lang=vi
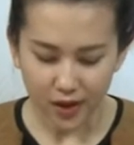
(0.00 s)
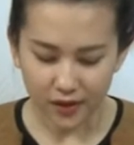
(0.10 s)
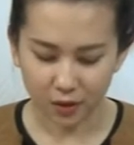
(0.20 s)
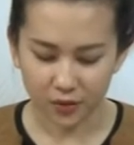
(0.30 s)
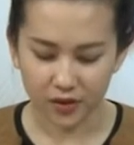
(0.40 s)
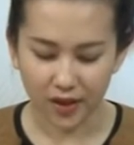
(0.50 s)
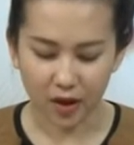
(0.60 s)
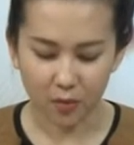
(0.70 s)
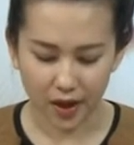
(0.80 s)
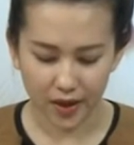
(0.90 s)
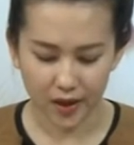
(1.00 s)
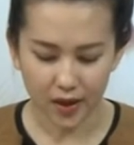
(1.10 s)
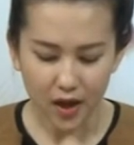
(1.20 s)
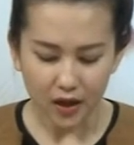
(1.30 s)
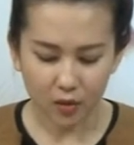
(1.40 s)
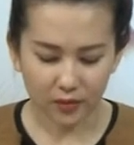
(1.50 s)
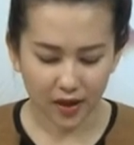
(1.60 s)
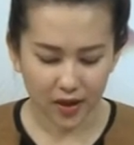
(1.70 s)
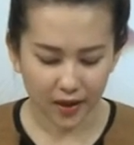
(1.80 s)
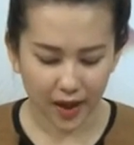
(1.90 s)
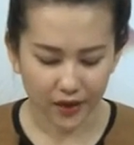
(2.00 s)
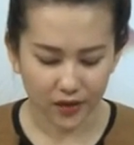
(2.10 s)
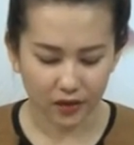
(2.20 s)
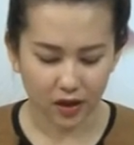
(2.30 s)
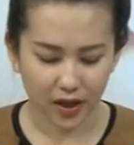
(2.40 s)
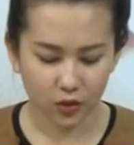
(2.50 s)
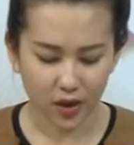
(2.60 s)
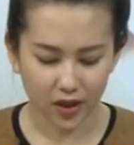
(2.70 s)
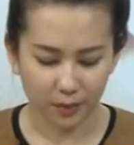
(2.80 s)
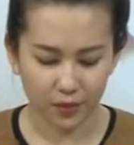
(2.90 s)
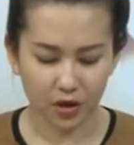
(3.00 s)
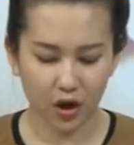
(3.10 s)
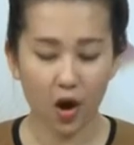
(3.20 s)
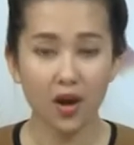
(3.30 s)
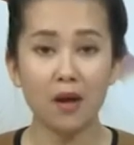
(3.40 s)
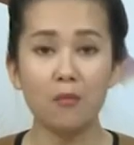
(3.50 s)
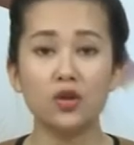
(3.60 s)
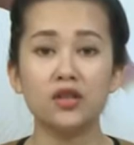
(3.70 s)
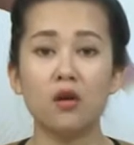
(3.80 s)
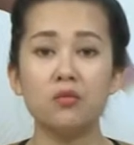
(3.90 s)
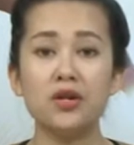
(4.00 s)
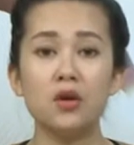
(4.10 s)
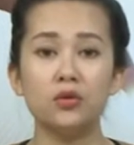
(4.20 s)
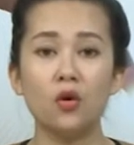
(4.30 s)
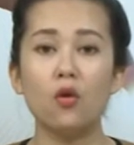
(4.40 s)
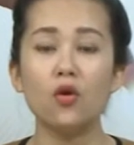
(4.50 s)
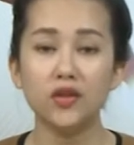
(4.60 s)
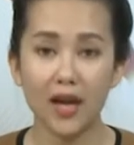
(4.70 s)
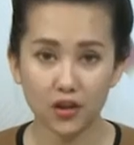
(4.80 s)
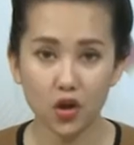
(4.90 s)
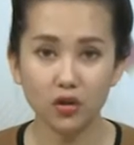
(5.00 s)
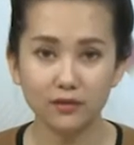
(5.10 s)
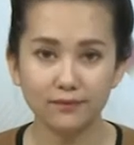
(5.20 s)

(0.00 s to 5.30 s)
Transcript: Trong sự thành công ấy, công tác liên kết giữa các doanh nghiệp được coi là một trong những yếu tố then chốt.